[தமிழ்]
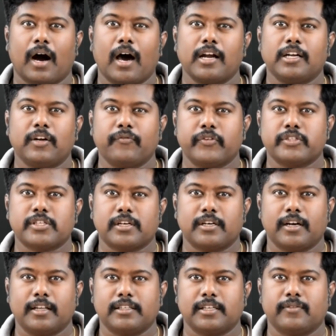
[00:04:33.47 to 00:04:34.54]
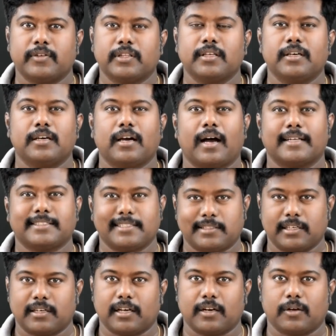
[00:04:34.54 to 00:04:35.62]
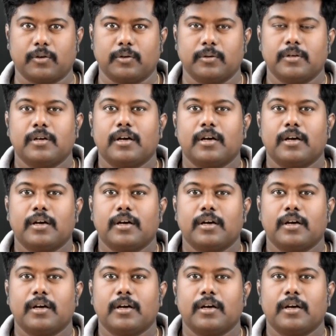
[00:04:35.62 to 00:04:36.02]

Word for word: ஆர்டிஃபிஷியல் இன்டெலிஜென்ட் வந்து அசிஸ்டண்ட்டாக இருக்கும்